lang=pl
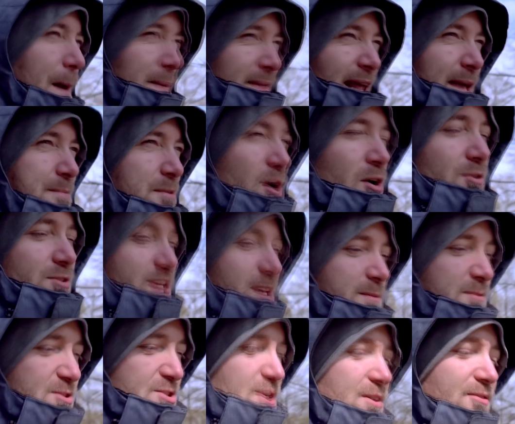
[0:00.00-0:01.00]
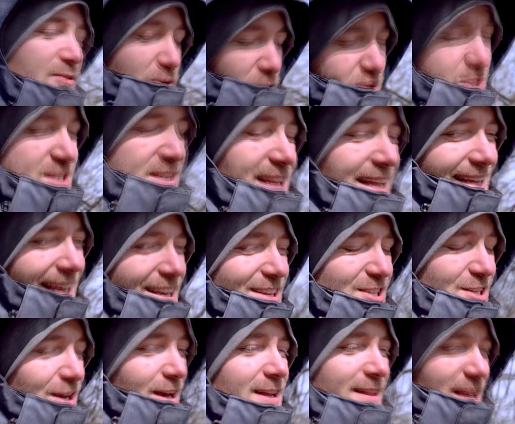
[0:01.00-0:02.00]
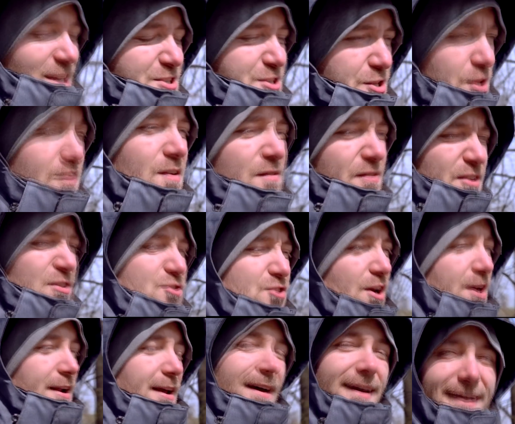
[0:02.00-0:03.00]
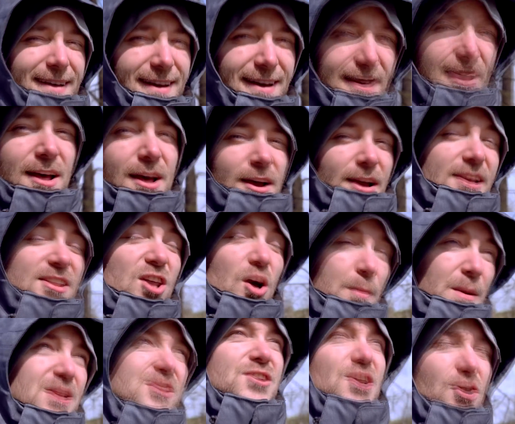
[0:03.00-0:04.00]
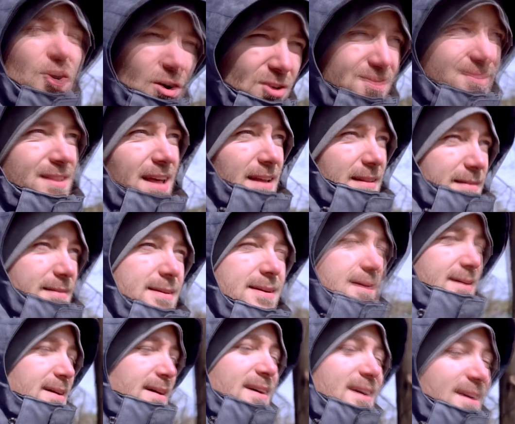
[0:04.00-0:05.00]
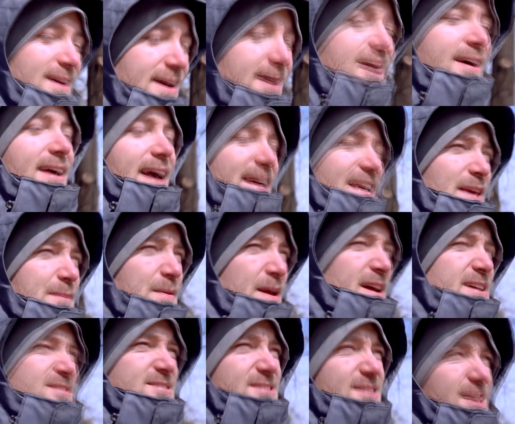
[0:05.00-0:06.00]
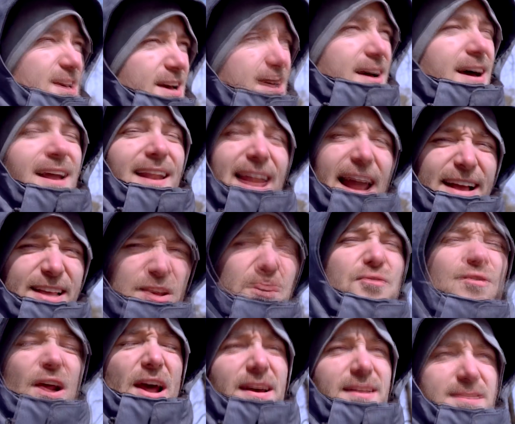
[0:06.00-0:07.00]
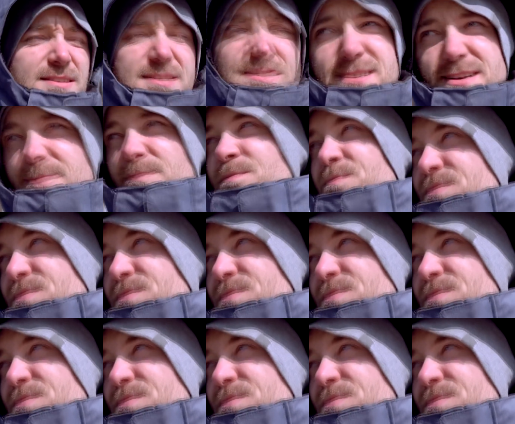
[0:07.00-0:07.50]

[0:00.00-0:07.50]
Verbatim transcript: Pamiętajmy o tym, że wkrótce nadejdzie nasz nowy feature. To będzie content, jakim jest Lucky Friends.